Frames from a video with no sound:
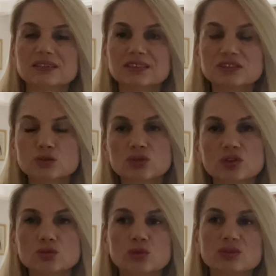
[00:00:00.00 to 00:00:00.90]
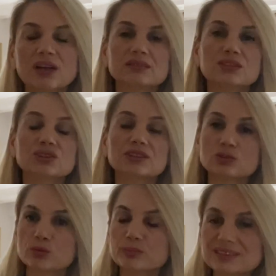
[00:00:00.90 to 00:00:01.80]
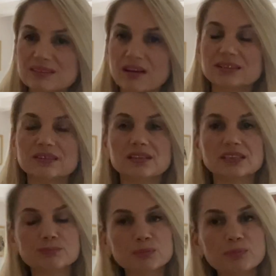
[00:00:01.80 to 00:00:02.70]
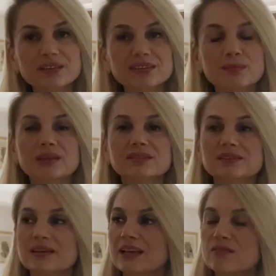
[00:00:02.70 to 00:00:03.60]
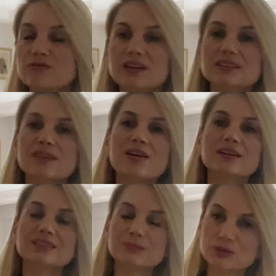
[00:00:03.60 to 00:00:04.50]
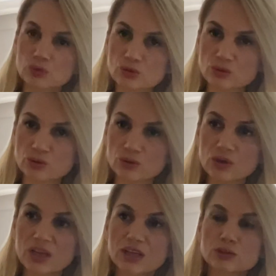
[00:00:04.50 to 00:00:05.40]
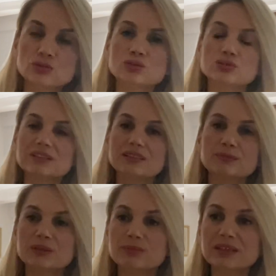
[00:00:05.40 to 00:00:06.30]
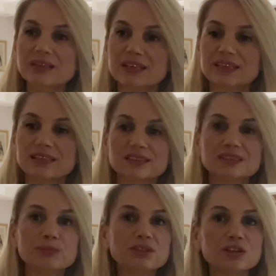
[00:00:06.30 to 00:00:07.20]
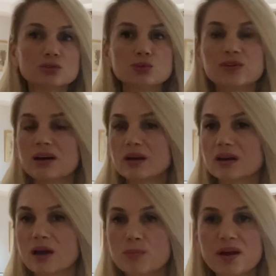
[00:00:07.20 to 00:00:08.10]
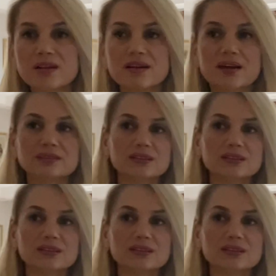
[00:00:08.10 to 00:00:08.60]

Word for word: yıl sonuna doğru yaklaşırken şöyle bir sakin kalıp bir beklemekte fayda var gibi görünüyor. Çünkü dediğim gibi e, spekülatif haberler